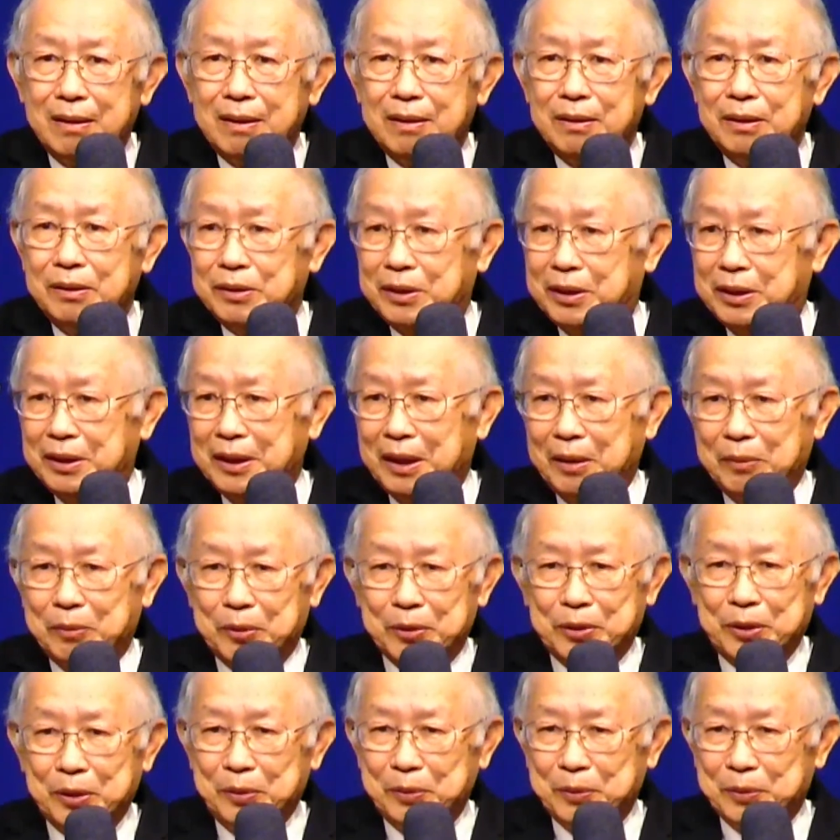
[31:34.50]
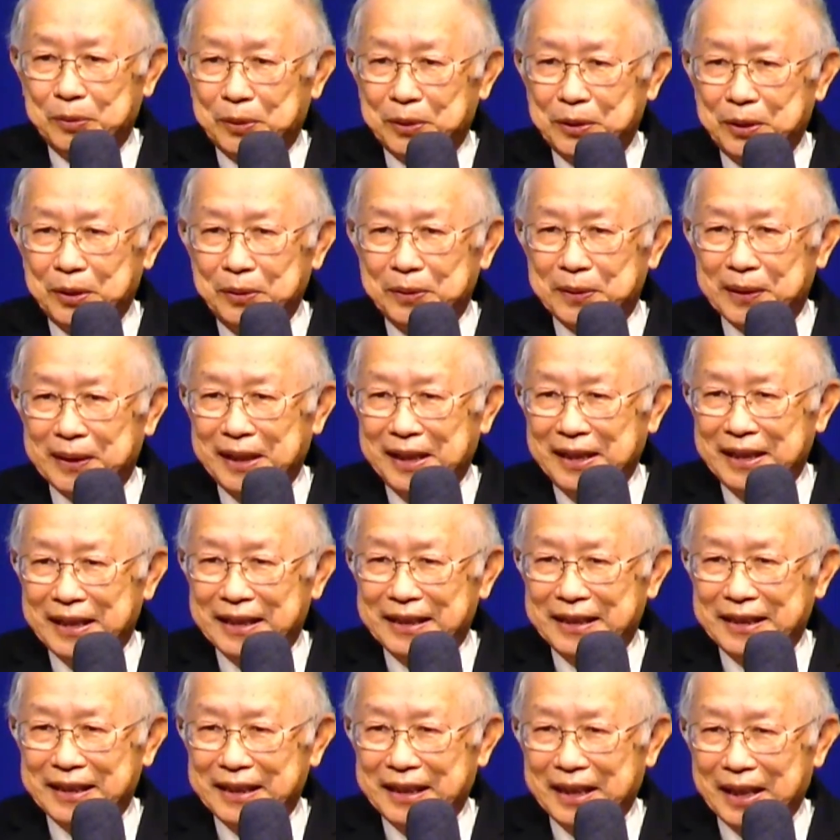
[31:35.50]
是啊，我说我说我当然
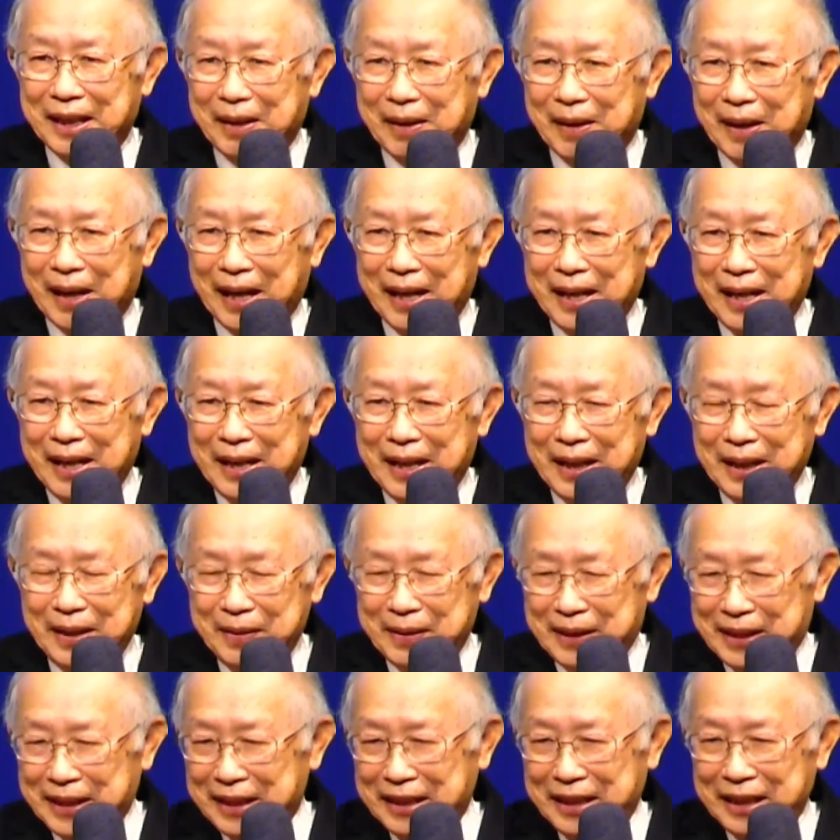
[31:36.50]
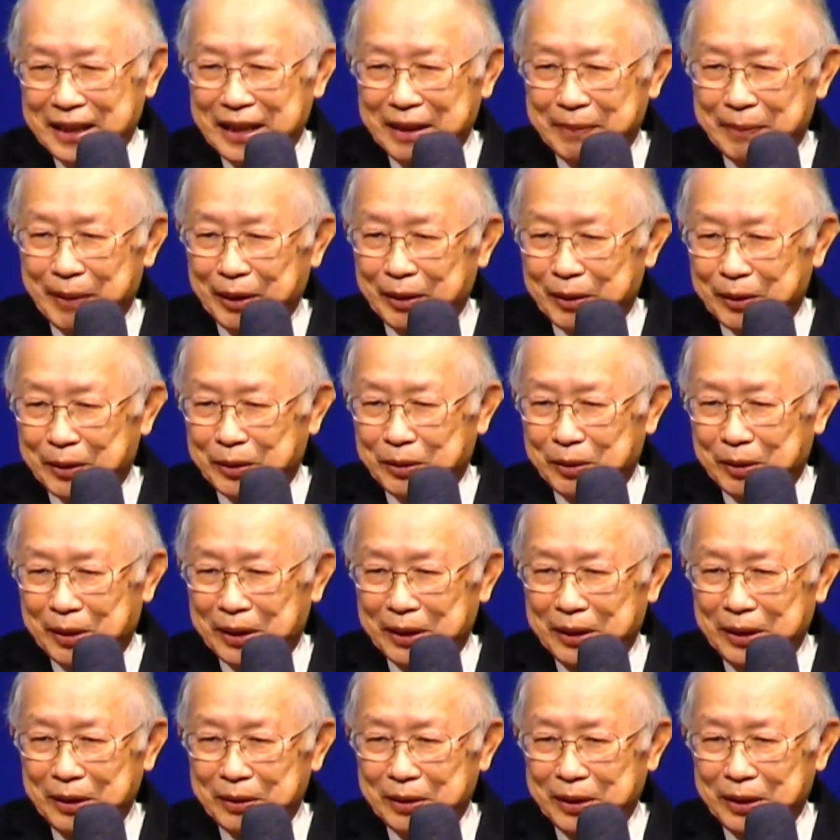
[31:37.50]
知道啊，因为圣经里面有说，
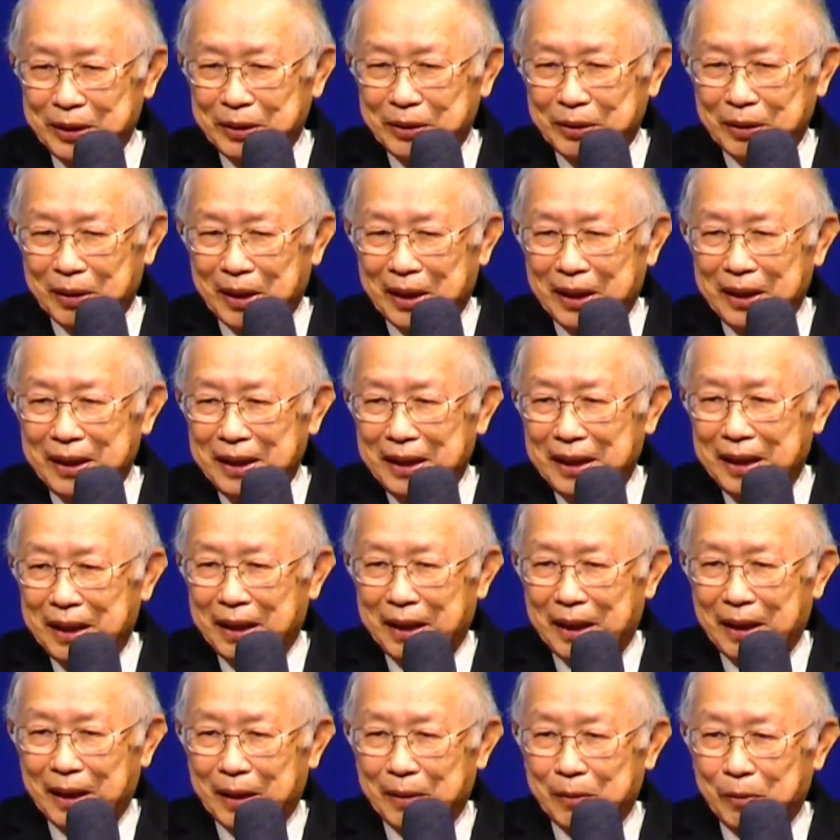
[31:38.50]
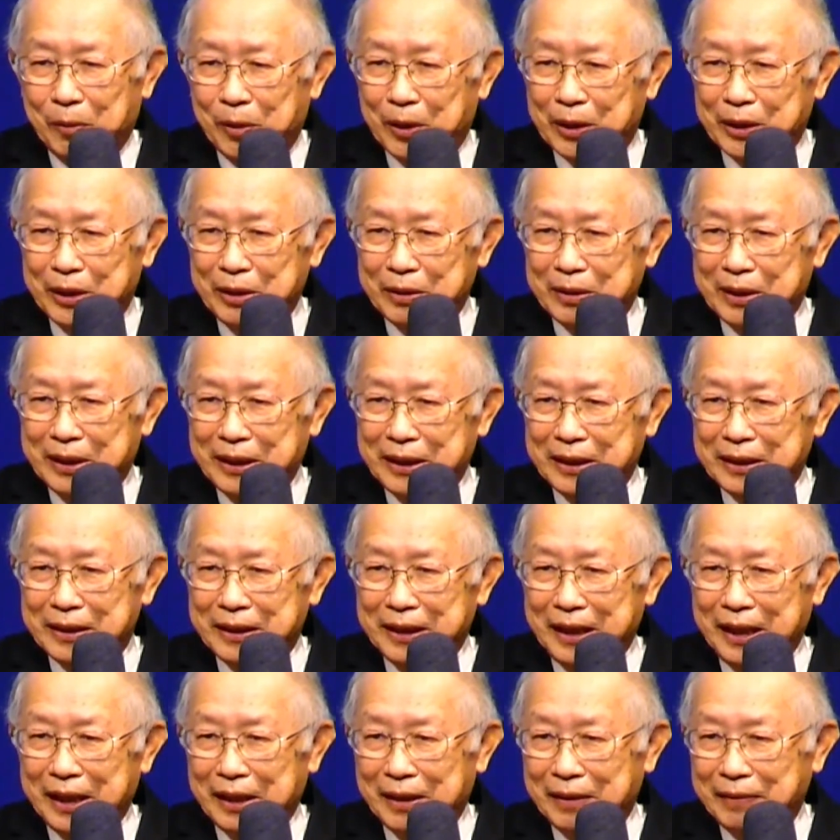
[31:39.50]
就是说，呃，我就是
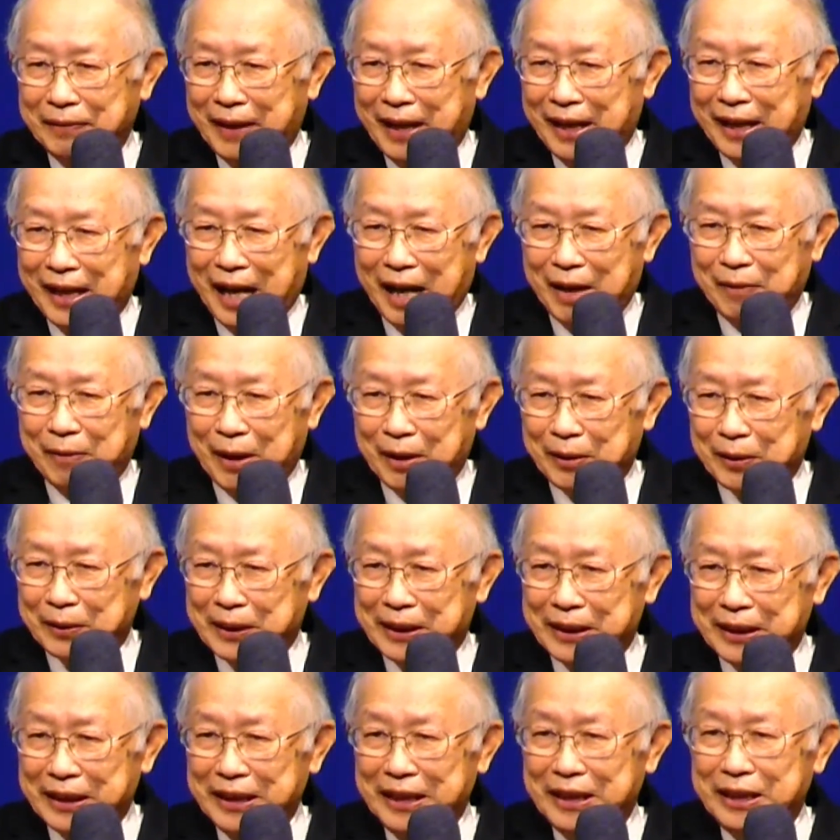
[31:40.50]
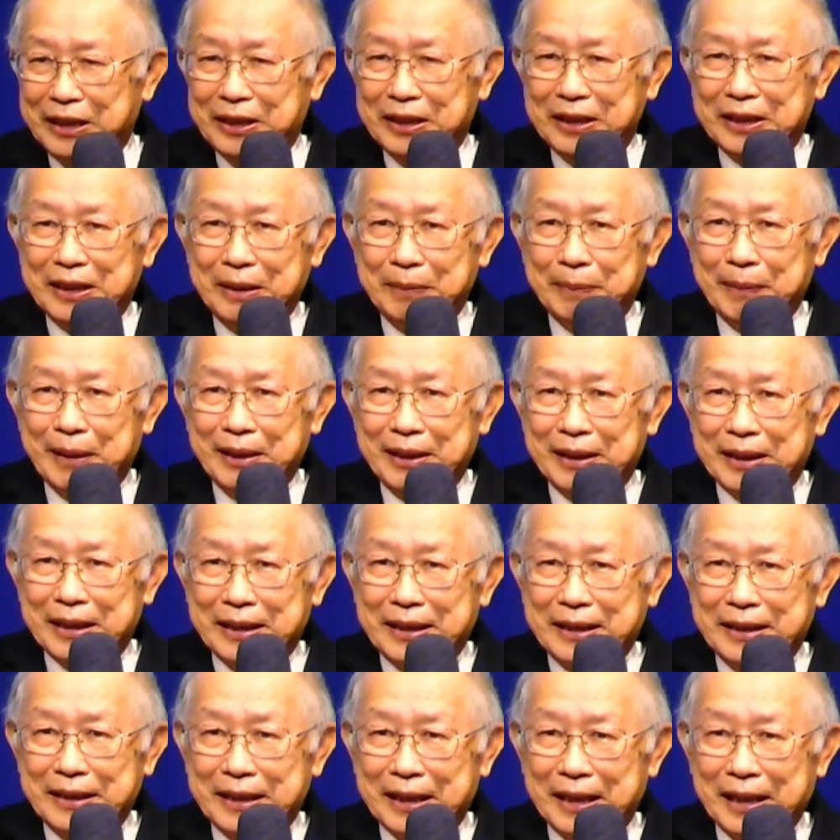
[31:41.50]
耶和华拉法，我是医治你们的
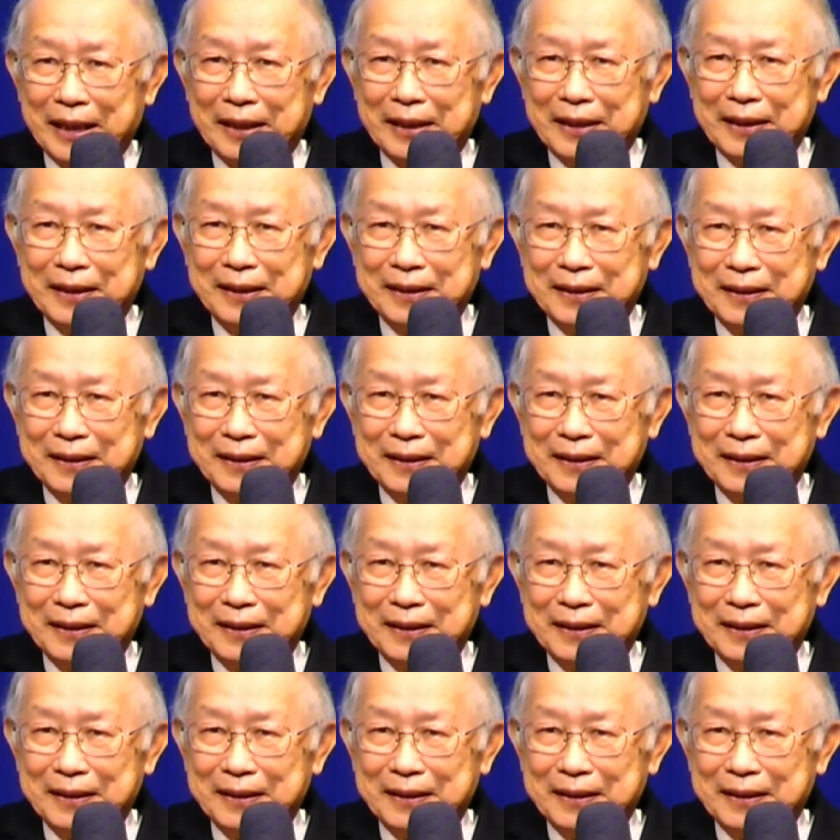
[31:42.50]
神，